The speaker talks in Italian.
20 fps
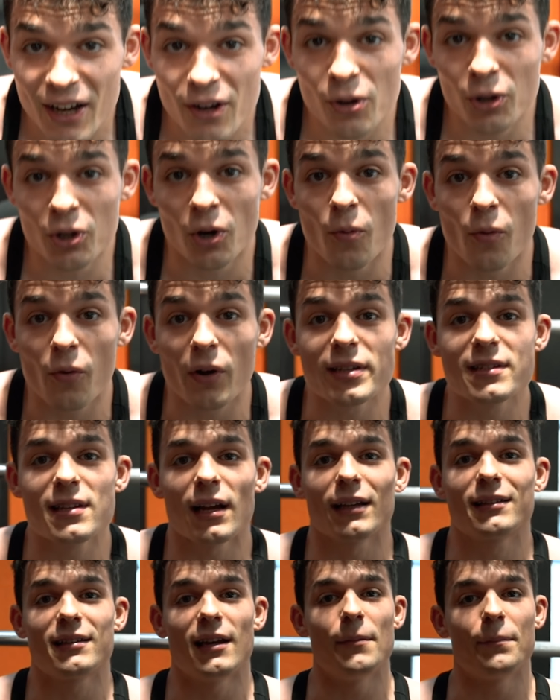Lui comunque
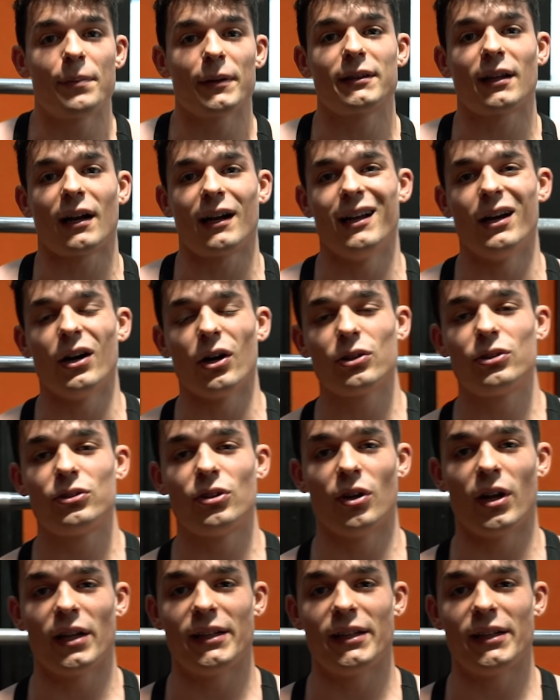sta sempre tra le 8 e